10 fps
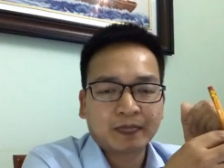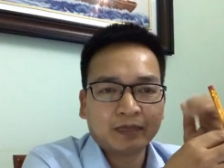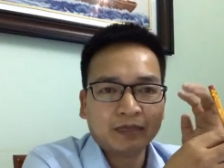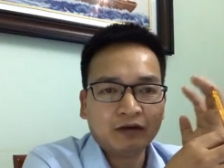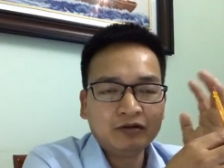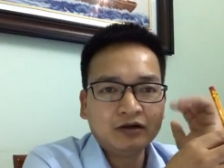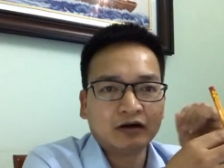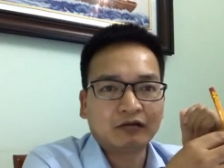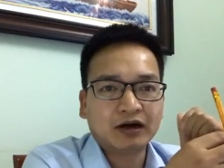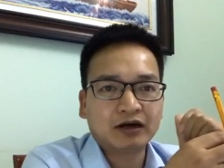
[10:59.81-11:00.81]
nếu như
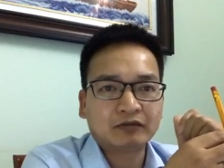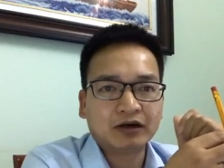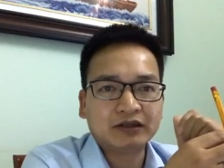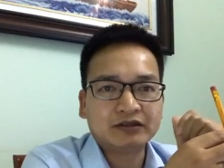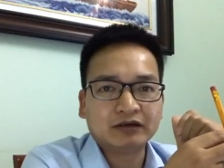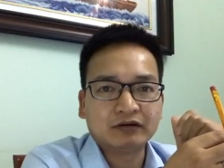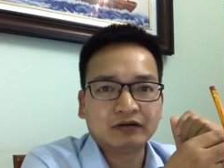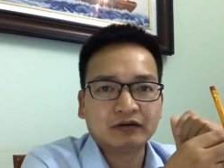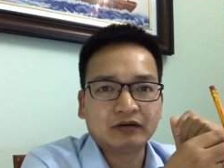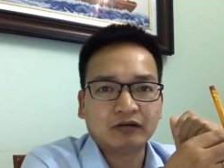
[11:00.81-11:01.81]
ở ngoài ngoài thị
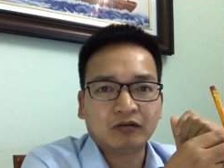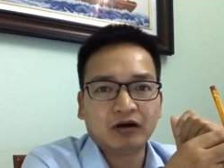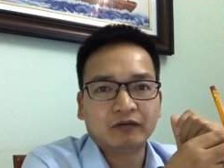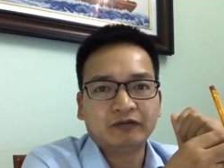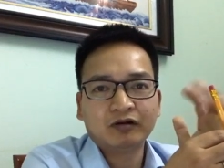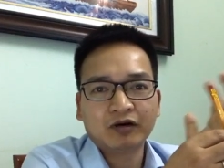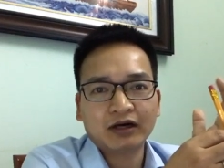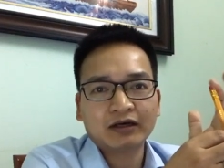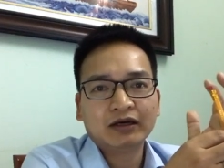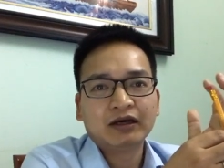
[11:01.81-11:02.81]
trường ở phía
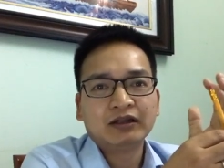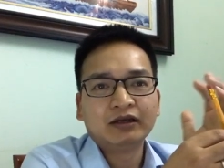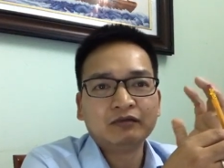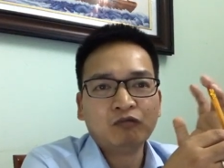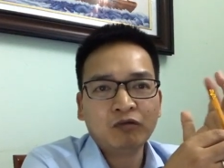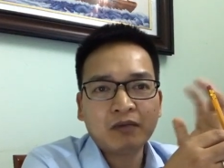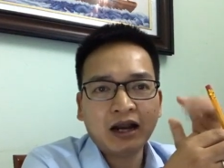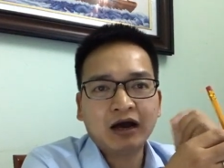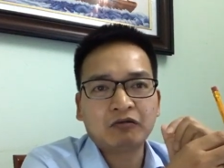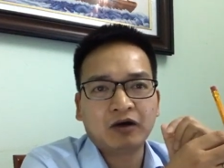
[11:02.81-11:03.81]
ngoài thì muốn
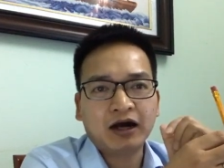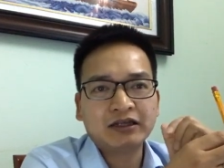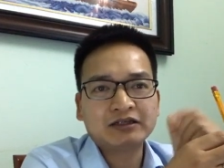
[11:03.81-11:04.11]
bán hàng hóa thì